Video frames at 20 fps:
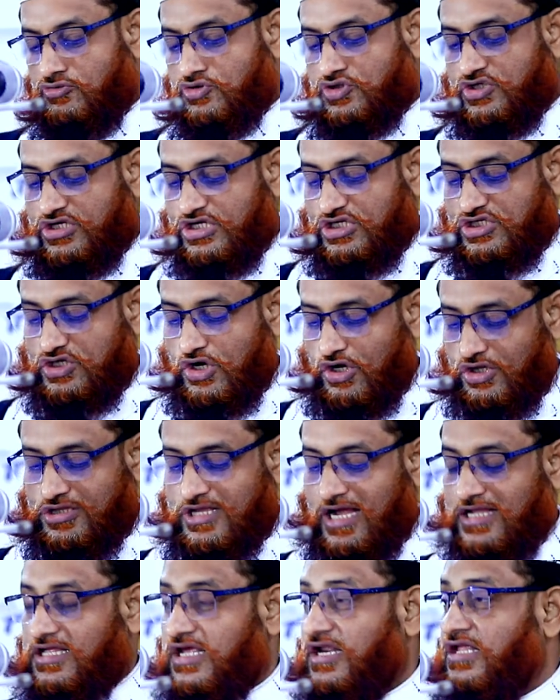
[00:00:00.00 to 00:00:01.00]
মানুষকে সৎ
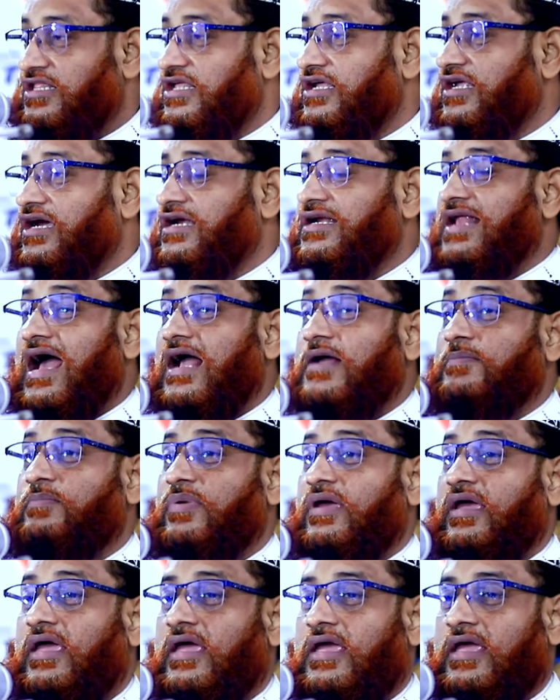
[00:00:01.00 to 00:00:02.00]
কাজের দিকে
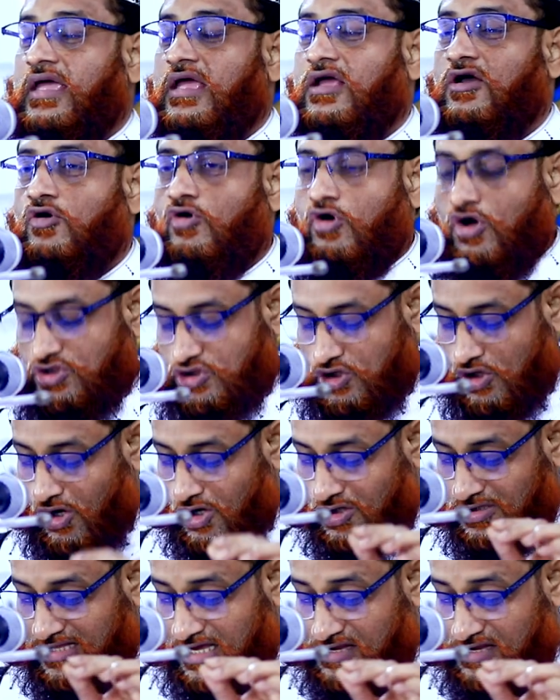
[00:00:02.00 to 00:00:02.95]
ডাকবে অসৎ